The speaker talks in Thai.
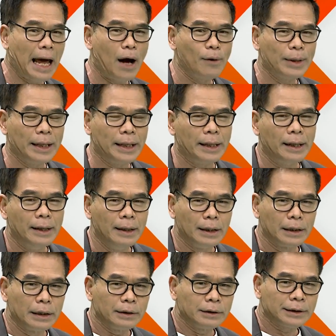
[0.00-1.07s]
ที่แล้วนี่
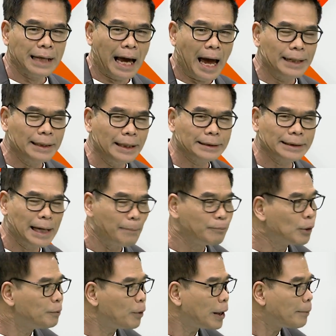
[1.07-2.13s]
สายที่สนับ
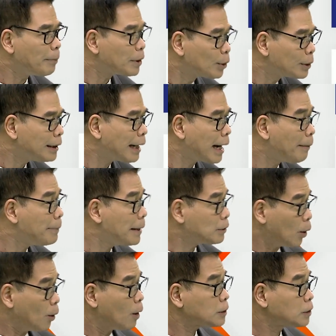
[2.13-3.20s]
สนุนพลเอกประยุทธ์นะครับใน
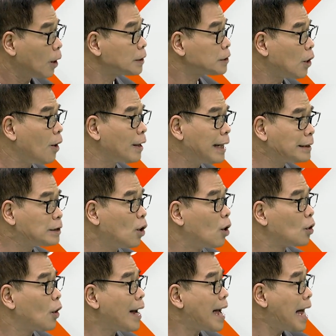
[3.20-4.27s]
ส่วนของสสนะ
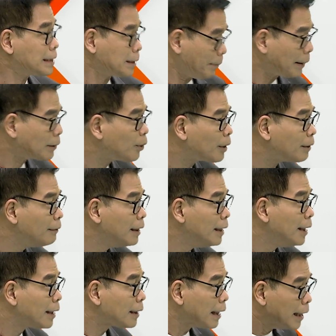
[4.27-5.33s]
251 คน
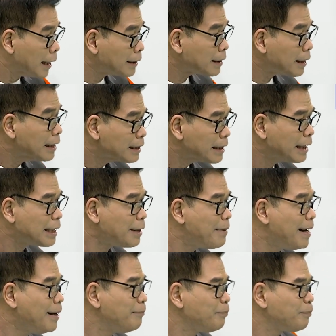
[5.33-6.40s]
เกินกึ่งหนึ่งใช่
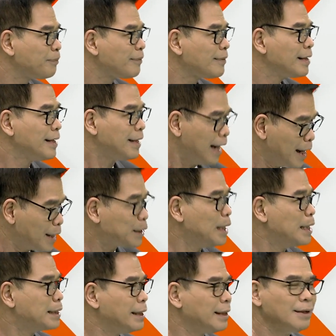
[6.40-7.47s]
ไหมค่ะเกิน
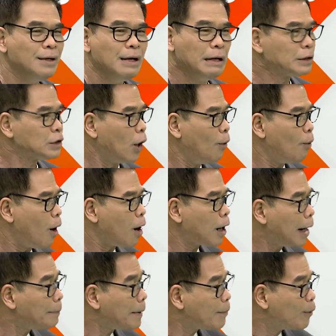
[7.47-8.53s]
กึ่งหนึ่งสว
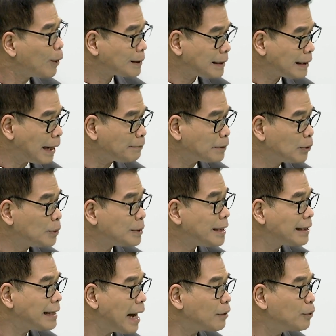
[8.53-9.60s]
ก็ไปโหวตสนับสนุน
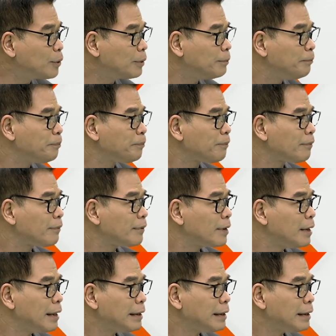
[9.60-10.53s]
ซีกด้านหนึน่ง